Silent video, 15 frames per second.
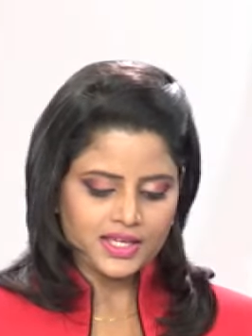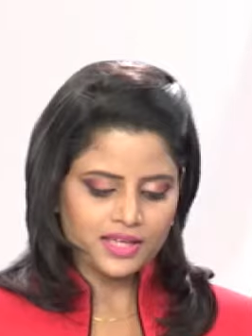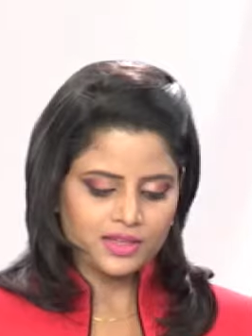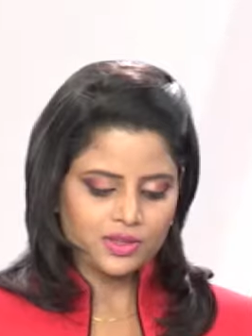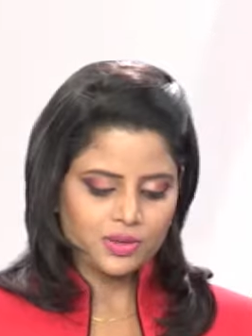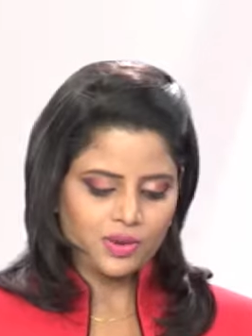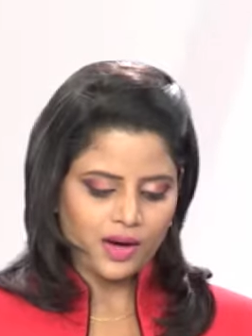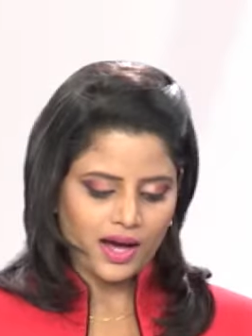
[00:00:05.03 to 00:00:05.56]

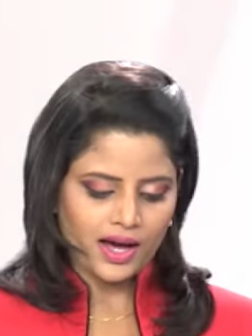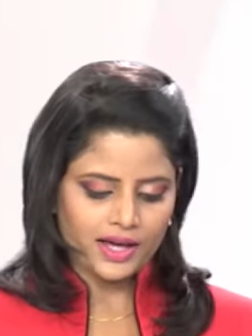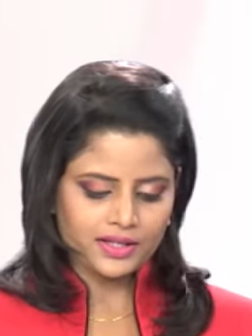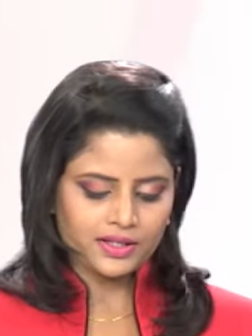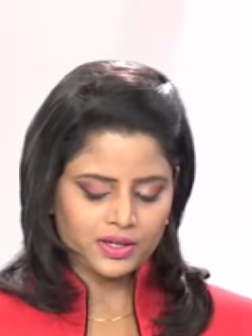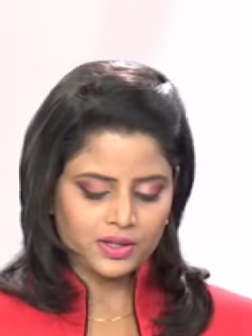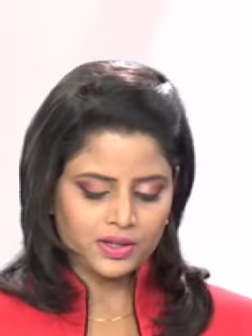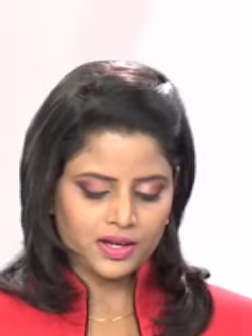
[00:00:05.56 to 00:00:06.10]
ఎత్తు
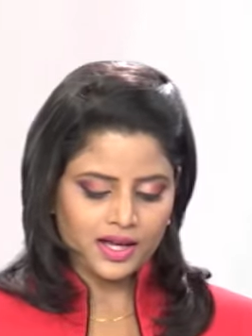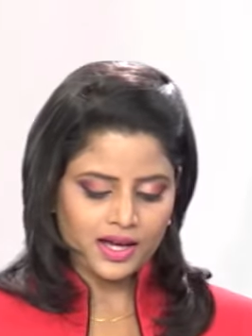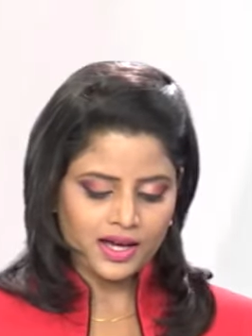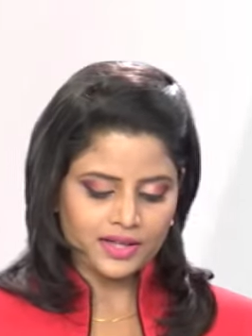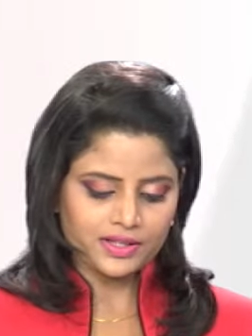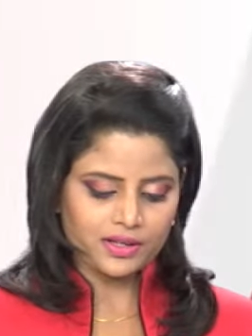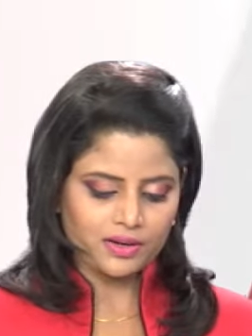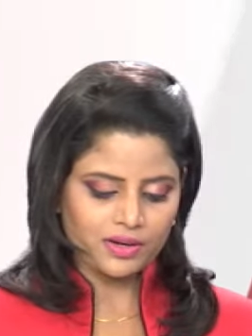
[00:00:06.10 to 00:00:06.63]
ఐదు అడుగుల
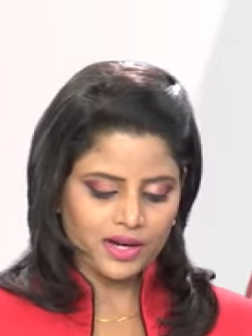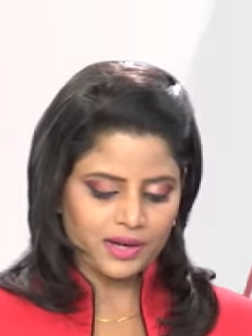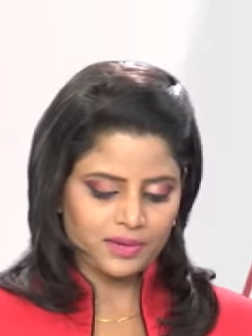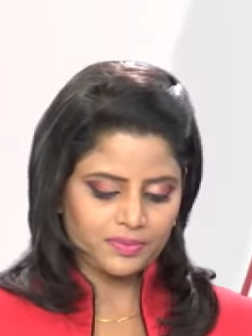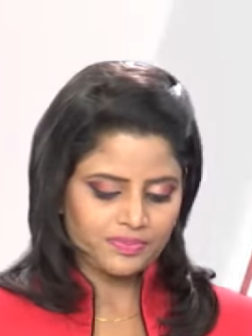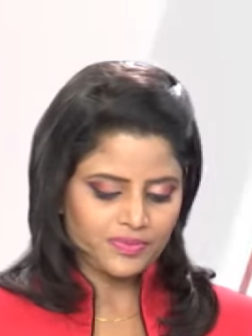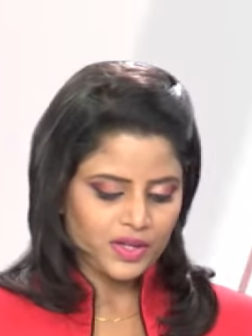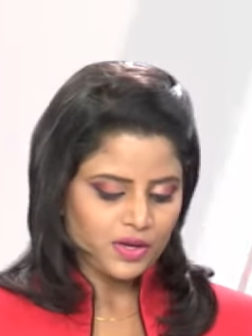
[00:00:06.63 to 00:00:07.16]
ఐదు అంగుళాలు
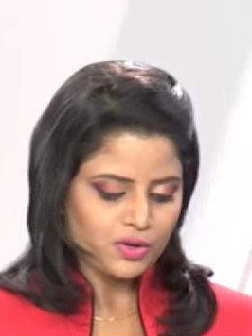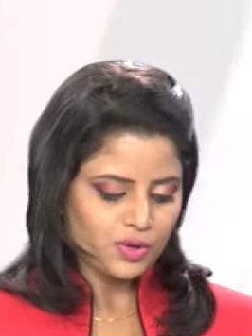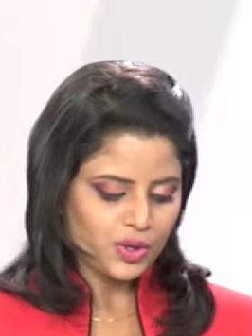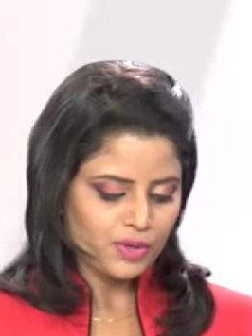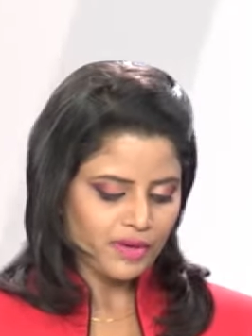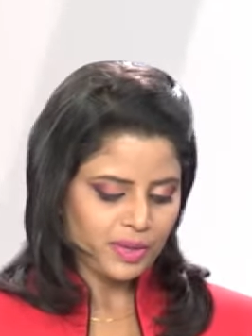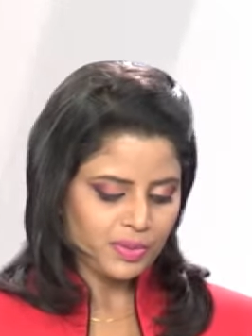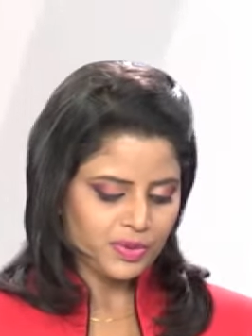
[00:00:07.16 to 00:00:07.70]

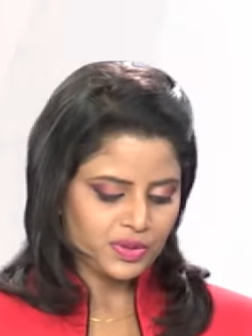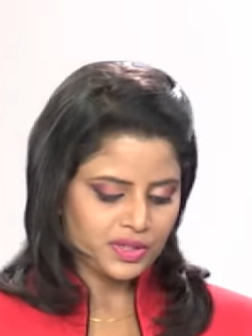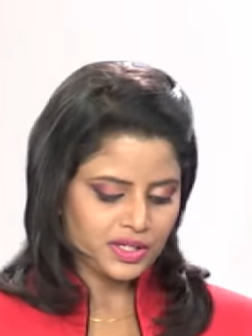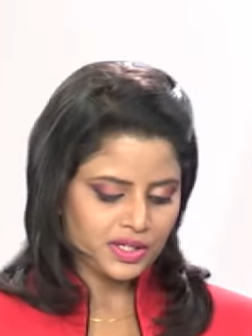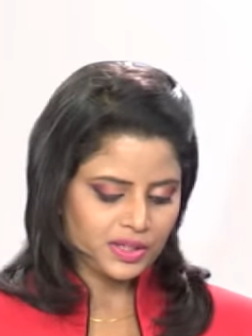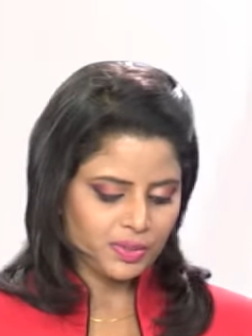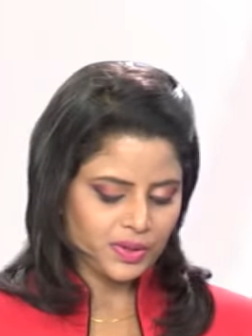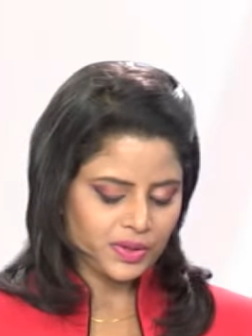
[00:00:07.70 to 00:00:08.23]
కుడివైపుకు
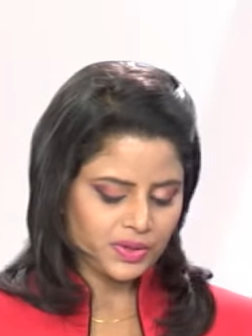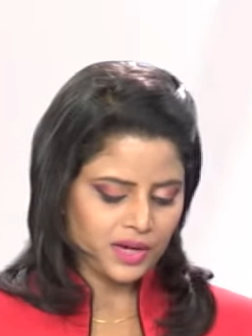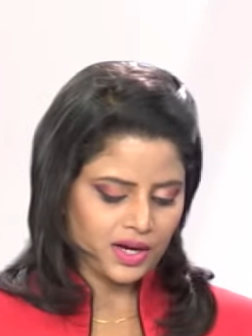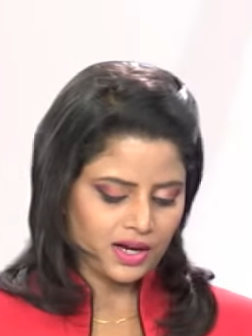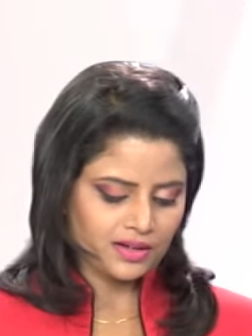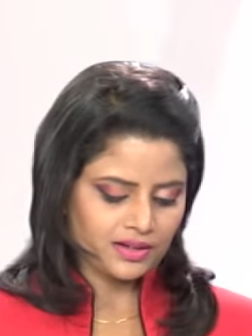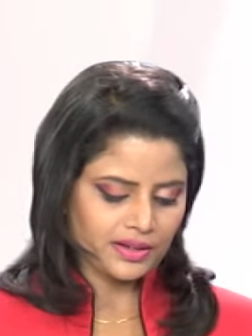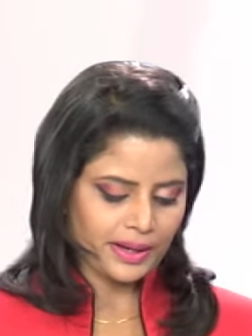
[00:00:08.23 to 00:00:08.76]
తిరిగి పడుకున్నా
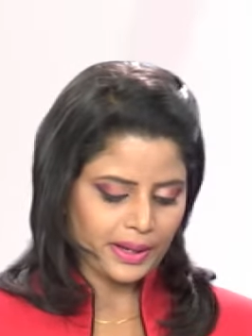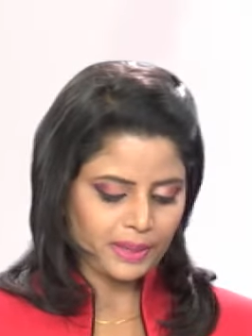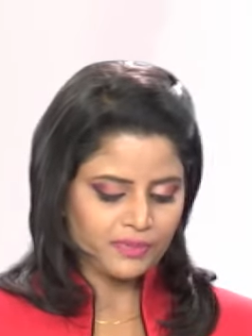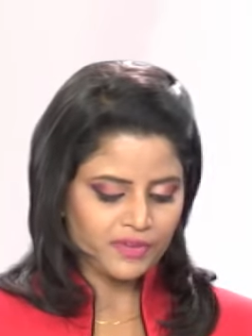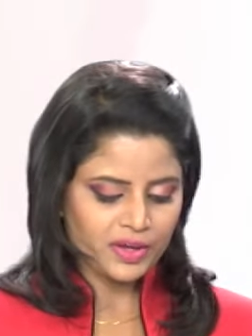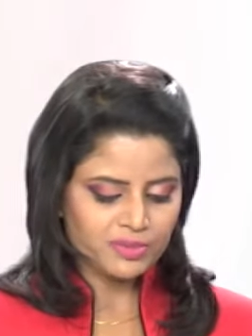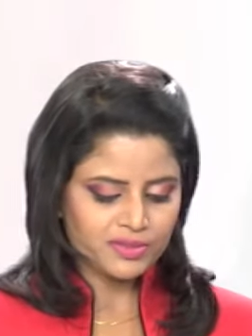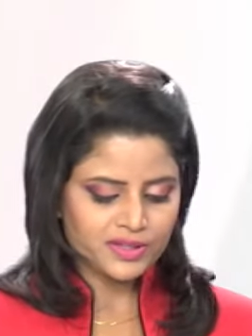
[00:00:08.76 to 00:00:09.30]

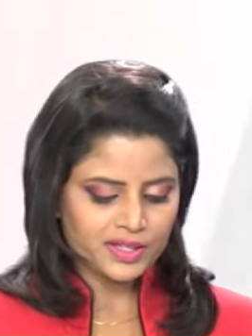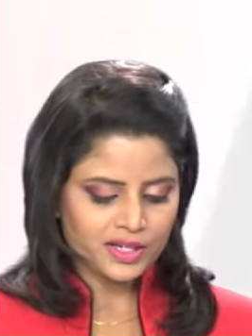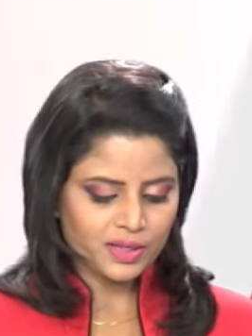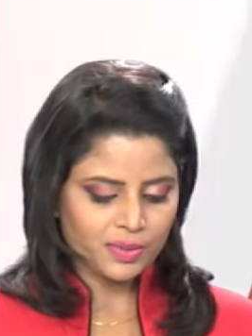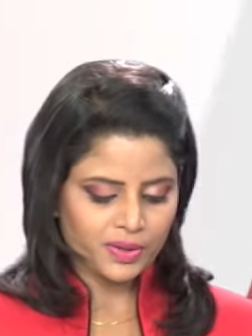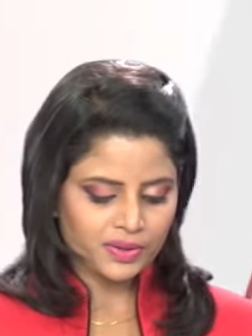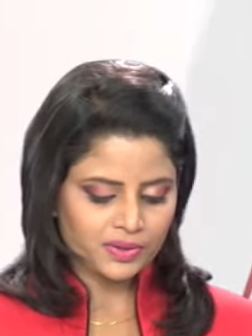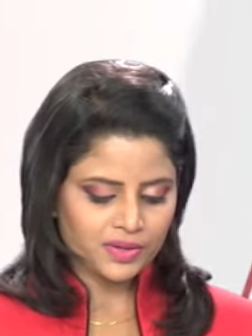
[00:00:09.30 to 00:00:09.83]
ఎడంవైపుకు తిరిగి
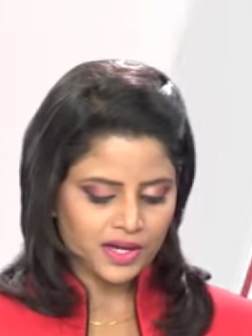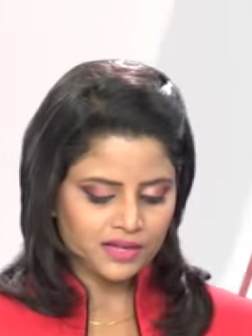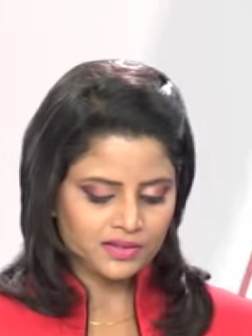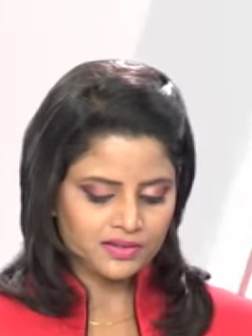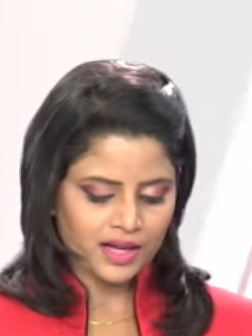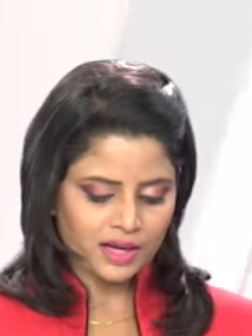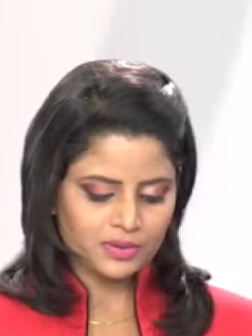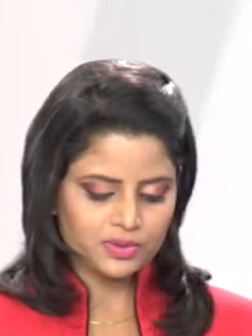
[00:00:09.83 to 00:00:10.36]
పడుకున్నా
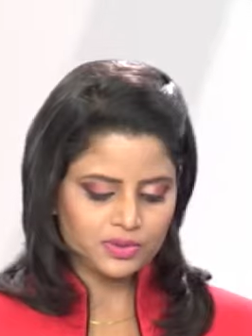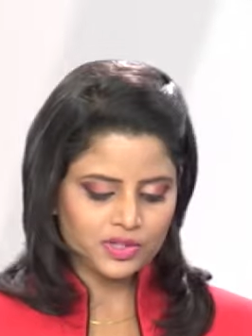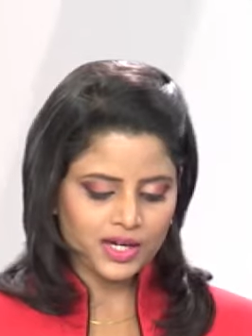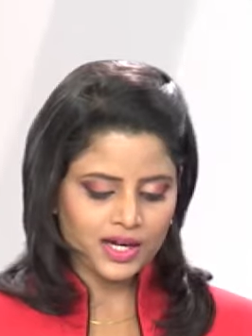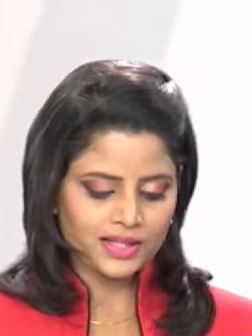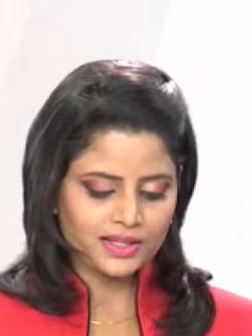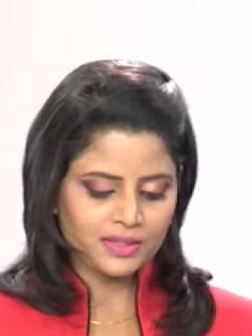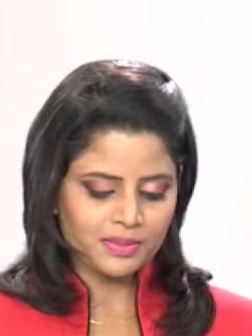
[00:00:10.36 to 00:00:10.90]
నాకు
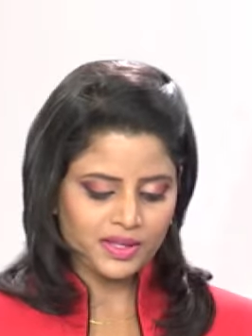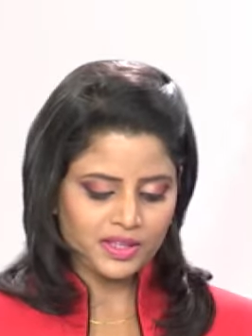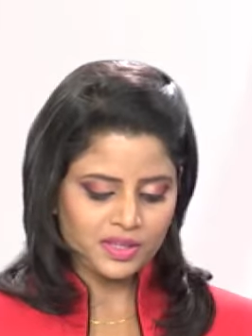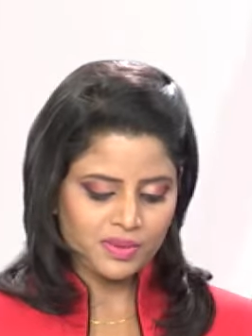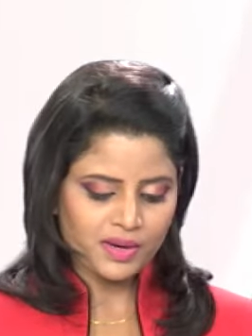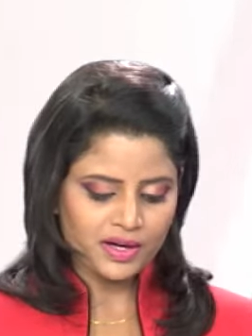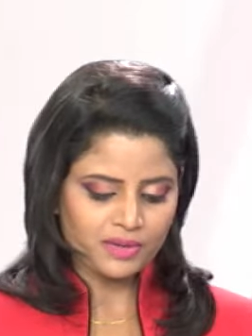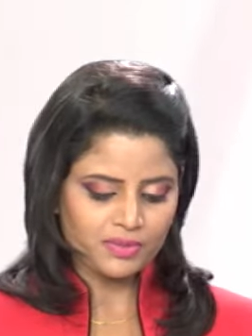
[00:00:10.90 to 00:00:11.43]
ఛాతీ మధ్య
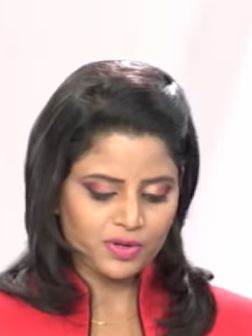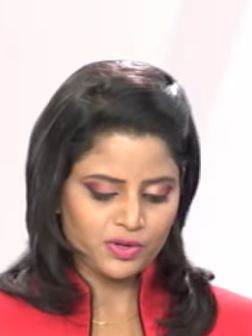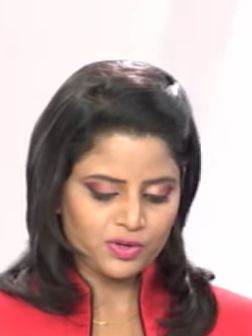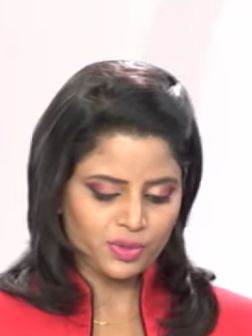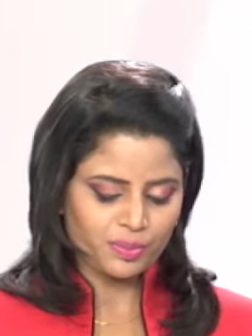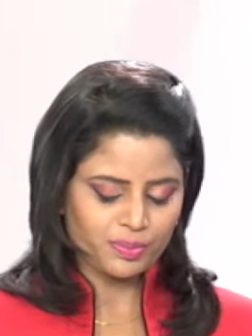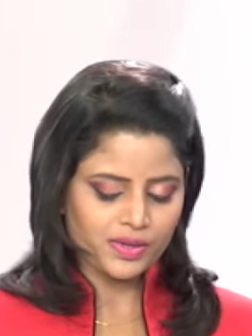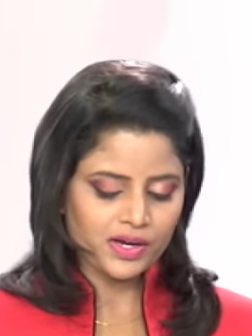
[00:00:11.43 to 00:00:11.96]
భాగంలో
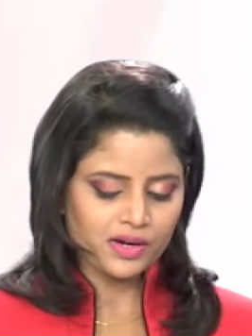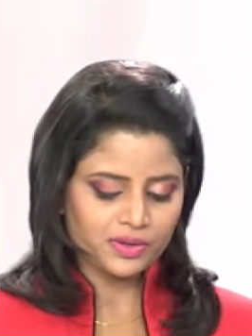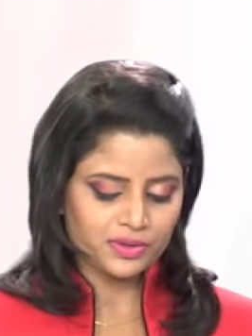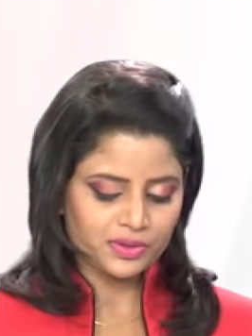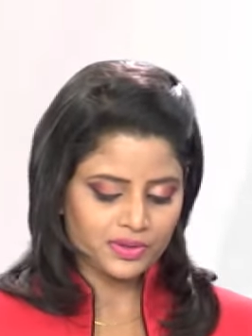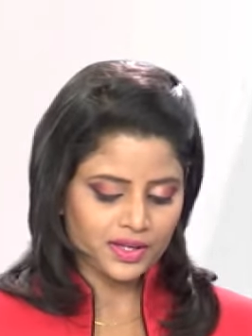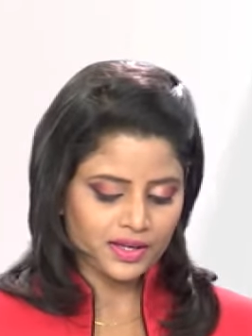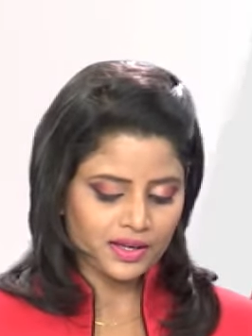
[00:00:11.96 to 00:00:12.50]
నొప్పిగా
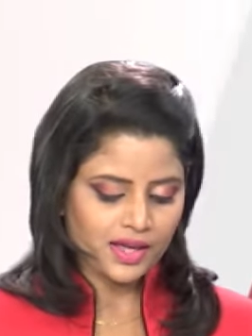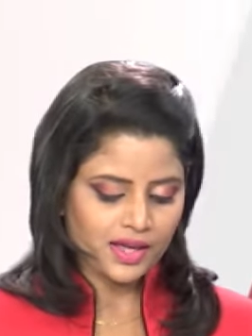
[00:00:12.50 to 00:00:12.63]
ఉంటుంది